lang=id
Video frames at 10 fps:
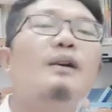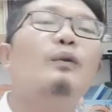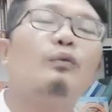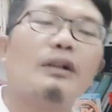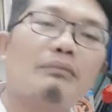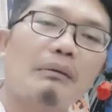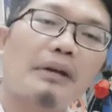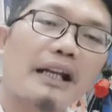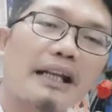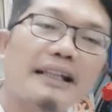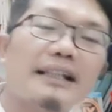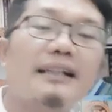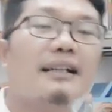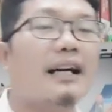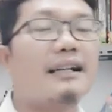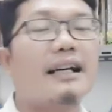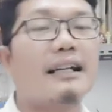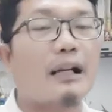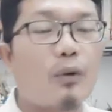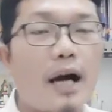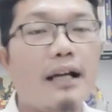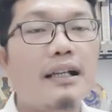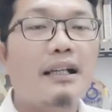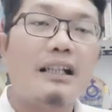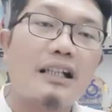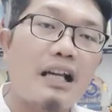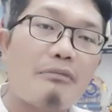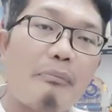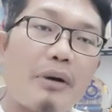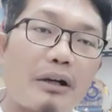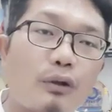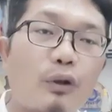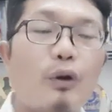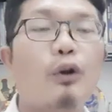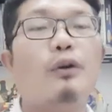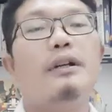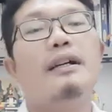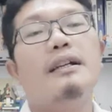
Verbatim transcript: unang mamerengi akan narwa nama pak korhon